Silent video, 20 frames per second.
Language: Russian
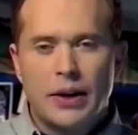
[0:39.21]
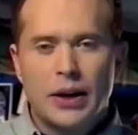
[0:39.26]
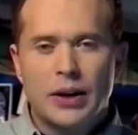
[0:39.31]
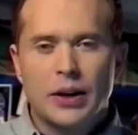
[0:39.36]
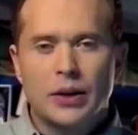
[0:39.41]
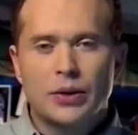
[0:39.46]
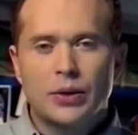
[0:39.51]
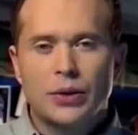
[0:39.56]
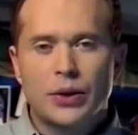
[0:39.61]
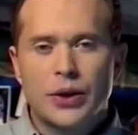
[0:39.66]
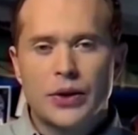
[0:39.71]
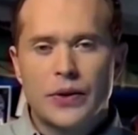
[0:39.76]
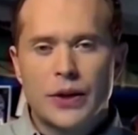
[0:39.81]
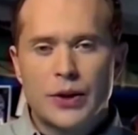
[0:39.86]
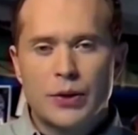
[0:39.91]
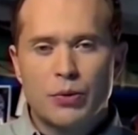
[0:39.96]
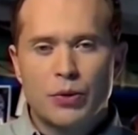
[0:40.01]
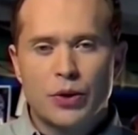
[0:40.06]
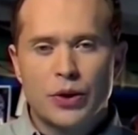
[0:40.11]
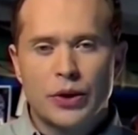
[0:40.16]
ли кто-то из
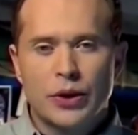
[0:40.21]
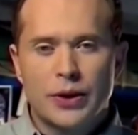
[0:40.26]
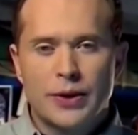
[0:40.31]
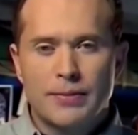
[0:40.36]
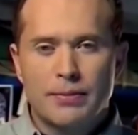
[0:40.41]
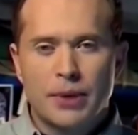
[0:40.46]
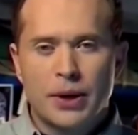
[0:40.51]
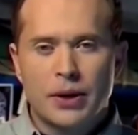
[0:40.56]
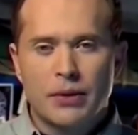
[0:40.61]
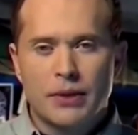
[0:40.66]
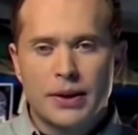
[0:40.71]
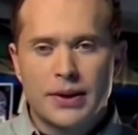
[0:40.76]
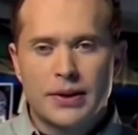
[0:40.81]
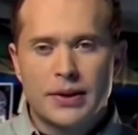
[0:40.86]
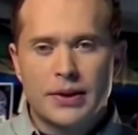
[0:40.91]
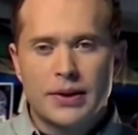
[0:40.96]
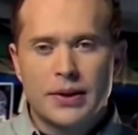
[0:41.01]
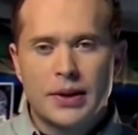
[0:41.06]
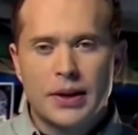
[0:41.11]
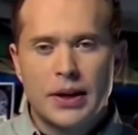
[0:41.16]
вас может этим
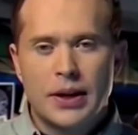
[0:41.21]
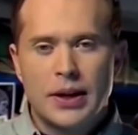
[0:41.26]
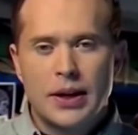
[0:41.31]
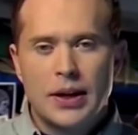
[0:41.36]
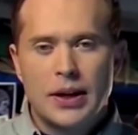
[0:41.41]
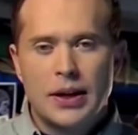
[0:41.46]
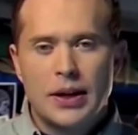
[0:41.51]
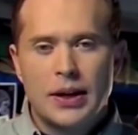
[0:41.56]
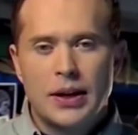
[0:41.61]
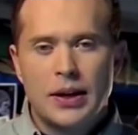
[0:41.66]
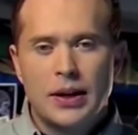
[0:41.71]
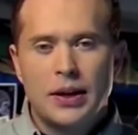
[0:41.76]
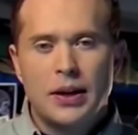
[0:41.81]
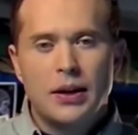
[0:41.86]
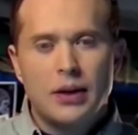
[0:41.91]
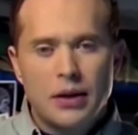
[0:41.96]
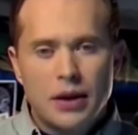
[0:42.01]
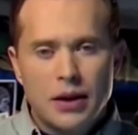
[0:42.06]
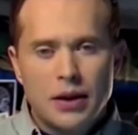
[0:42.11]
похвастаться. И я не